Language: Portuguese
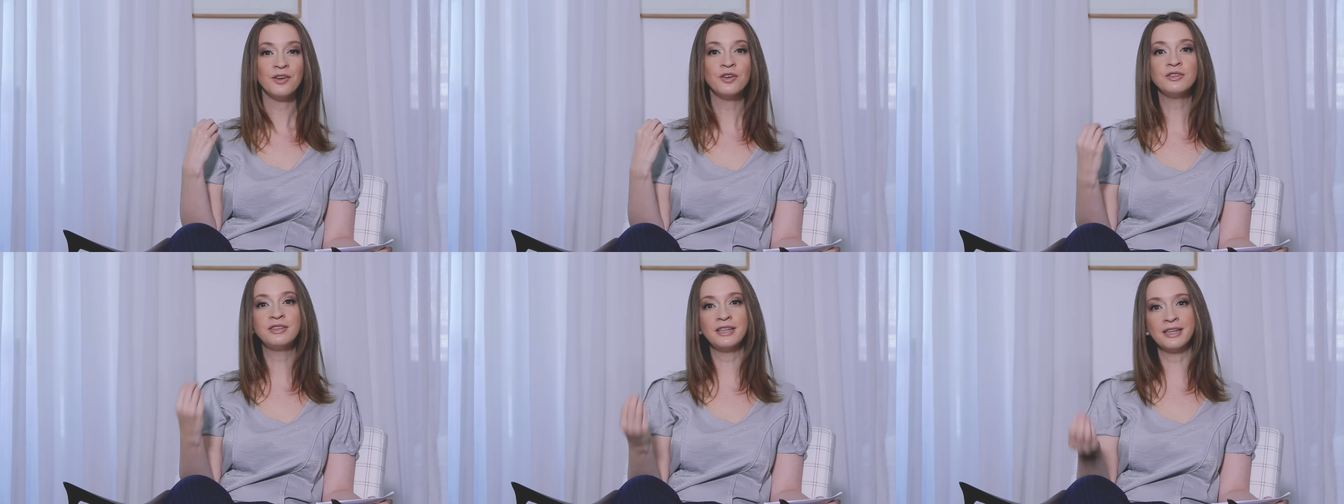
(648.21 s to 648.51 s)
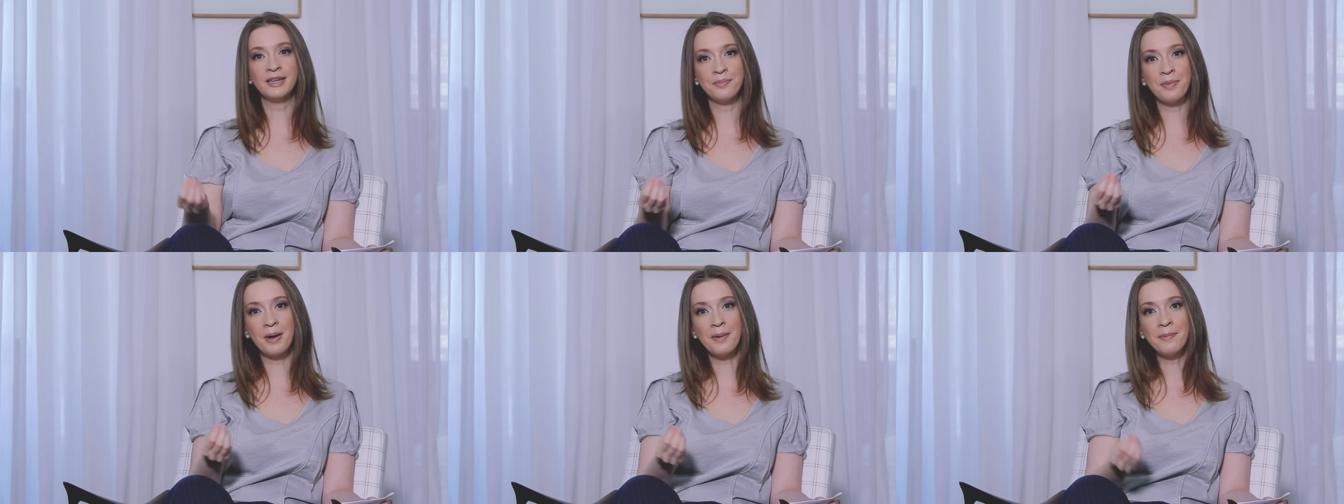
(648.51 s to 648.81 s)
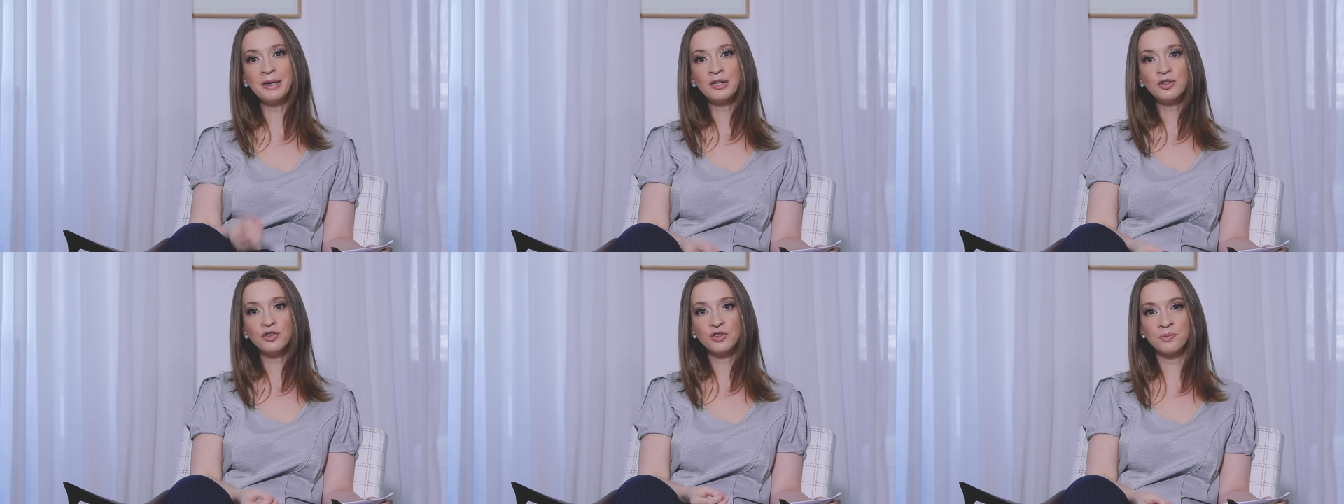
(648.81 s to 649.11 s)
os
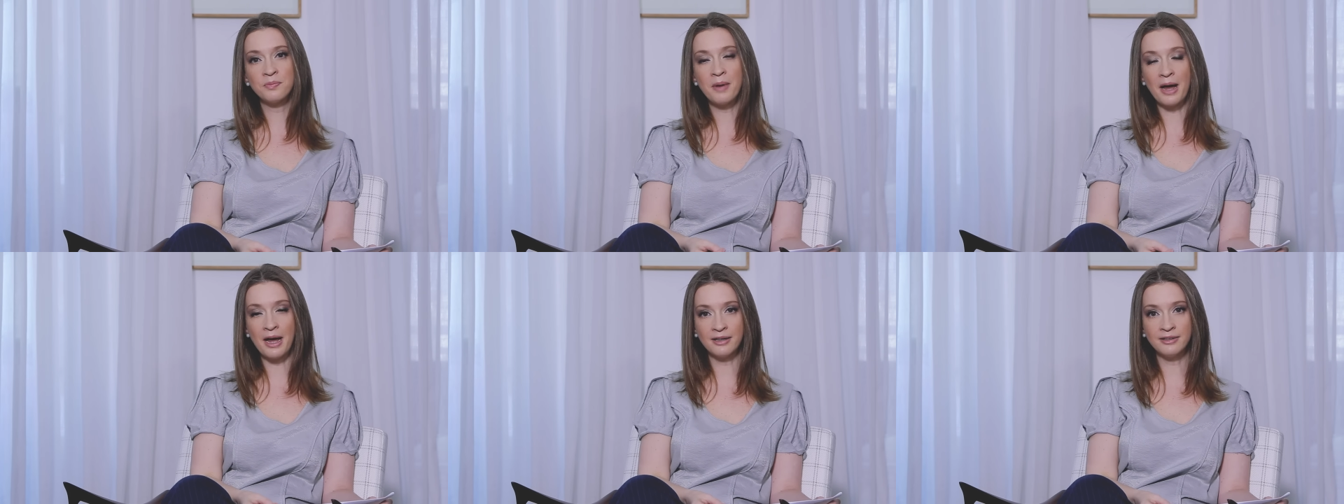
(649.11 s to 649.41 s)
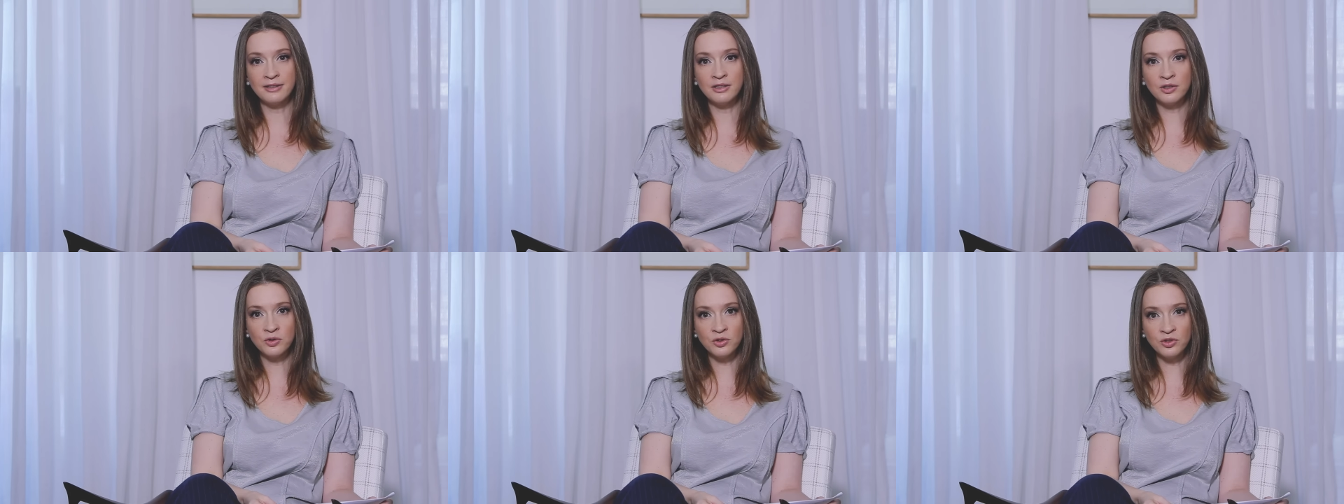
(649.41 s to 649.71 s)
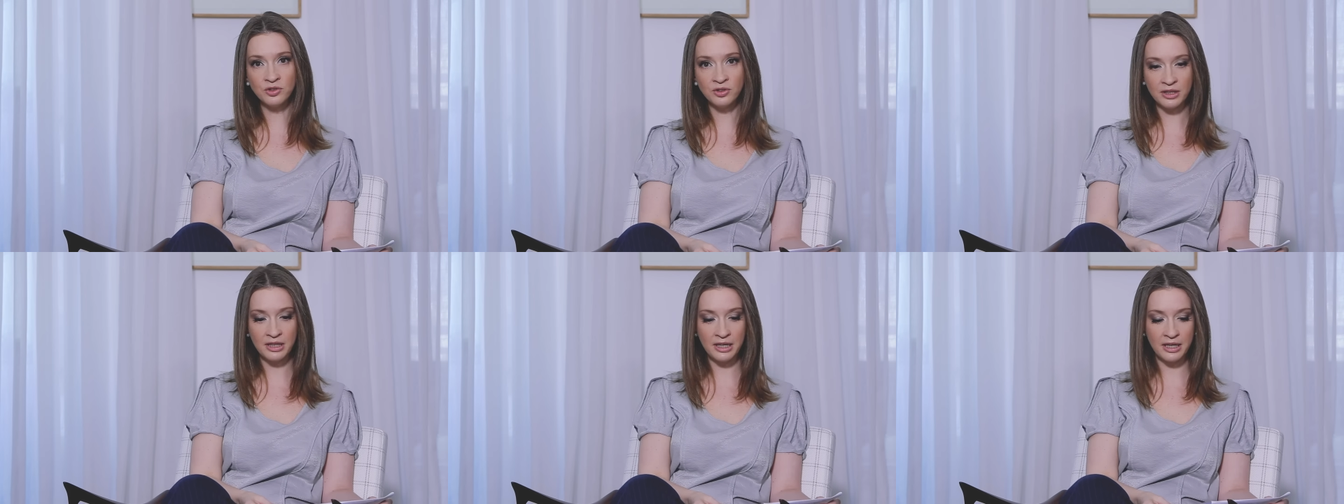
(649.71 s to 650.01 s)
equipamentos
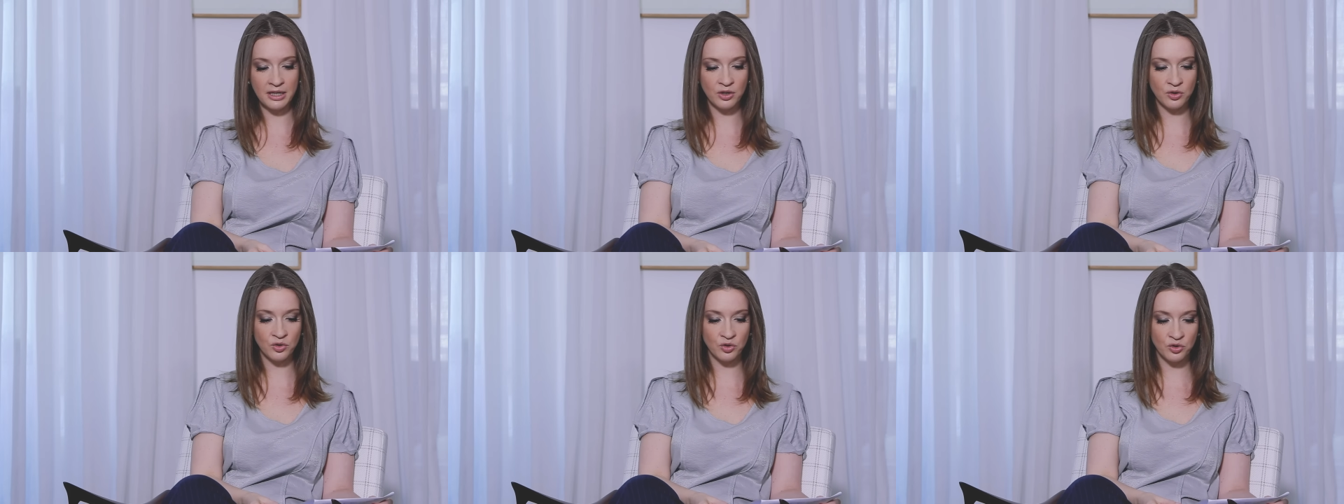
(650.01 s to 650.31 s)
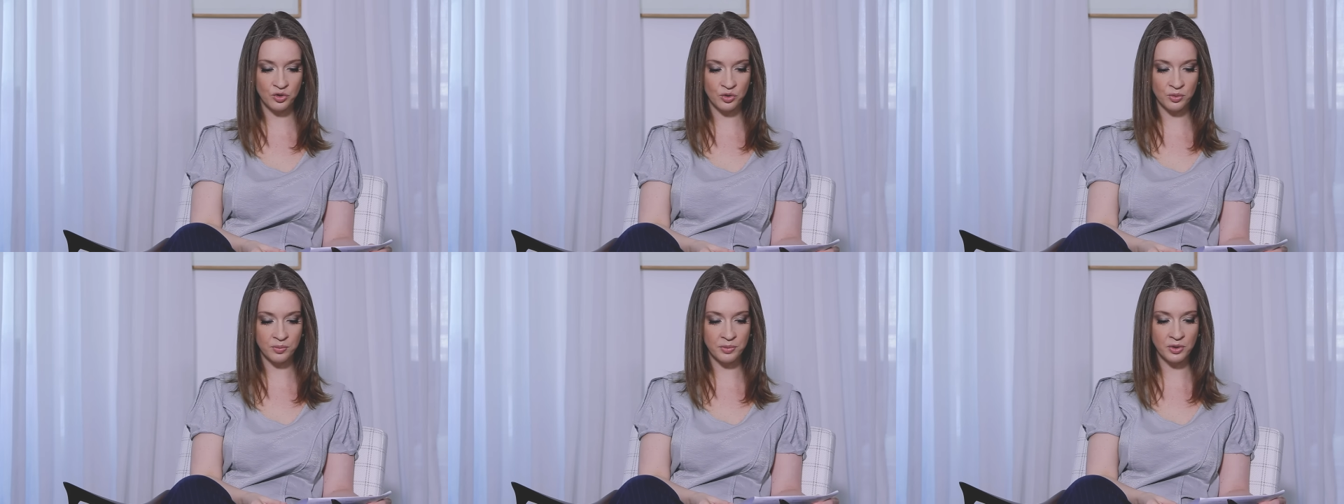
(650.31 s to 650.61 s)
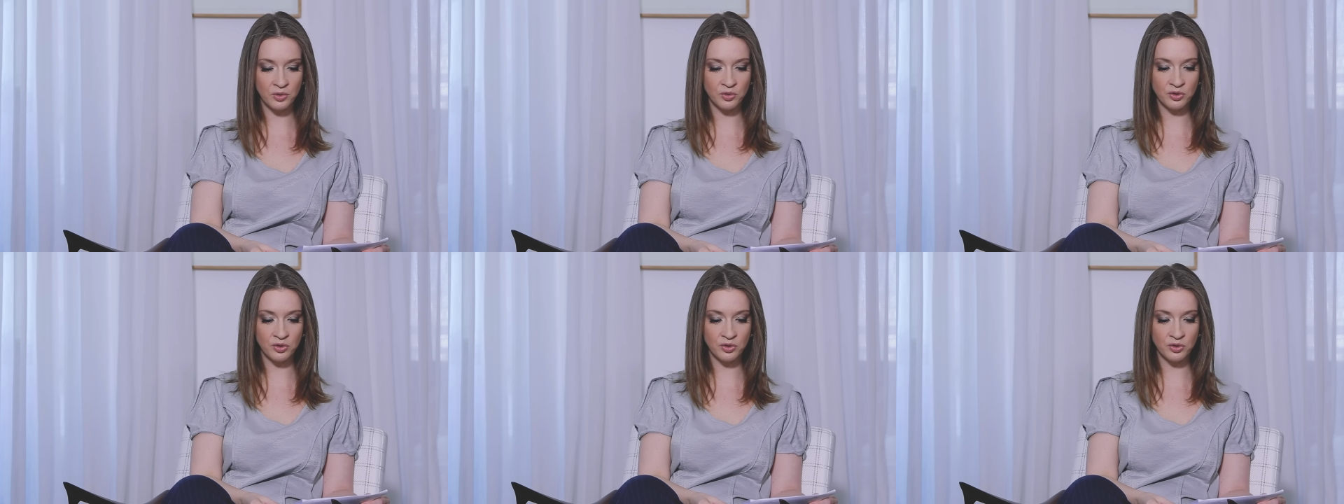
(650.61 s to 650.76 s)
básicos que ele costuma